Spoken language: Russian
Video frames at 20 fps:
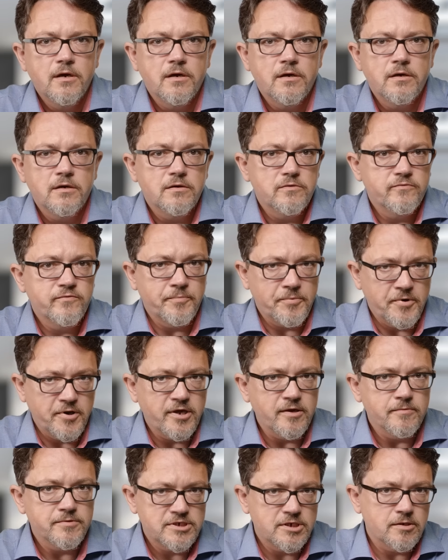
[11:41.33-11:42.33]
а,
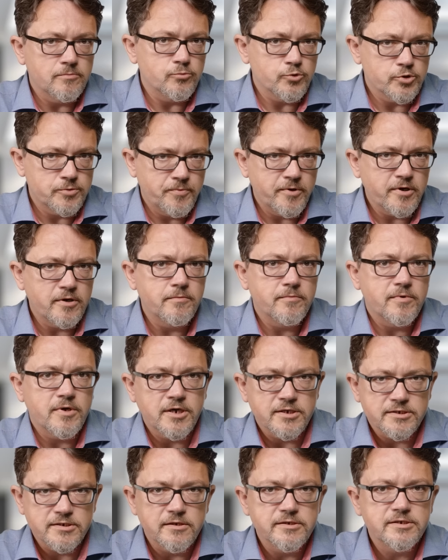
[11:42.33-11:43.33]
вопреки всем успехам,
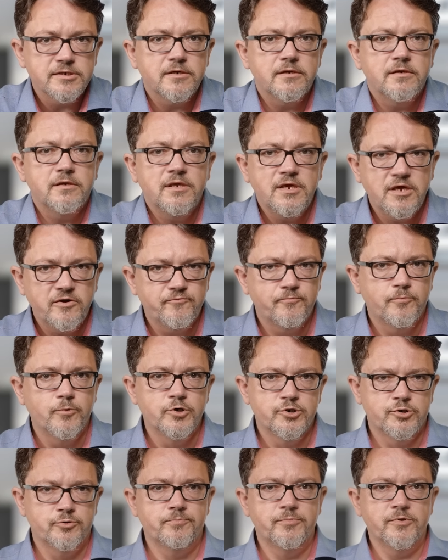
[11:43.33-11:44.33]
оказался не в
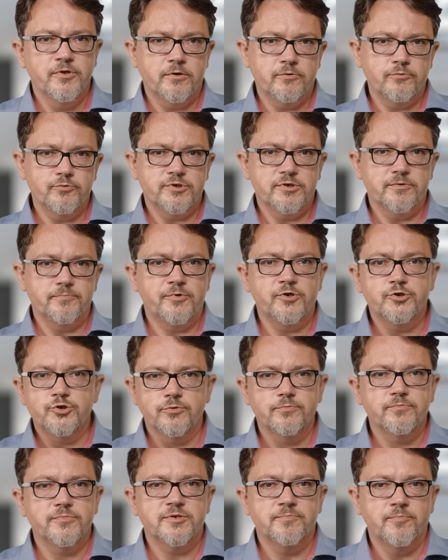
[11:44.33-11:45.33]
пользу Беларуси,
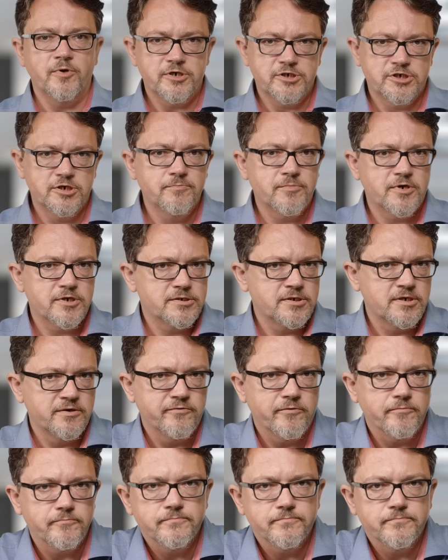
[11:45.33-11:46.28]
причем с большим разрывом.